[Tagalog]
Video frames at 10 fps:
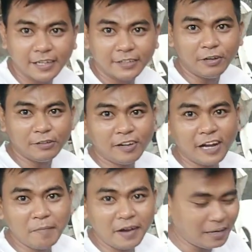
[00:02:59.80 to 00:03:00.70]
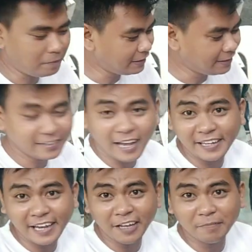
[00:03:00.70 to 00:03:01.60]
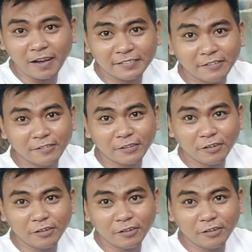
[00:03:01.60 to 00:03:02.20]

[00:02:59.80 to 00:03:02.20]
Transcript: So ito na nga mga kalapatids, uh, i-unboxing ko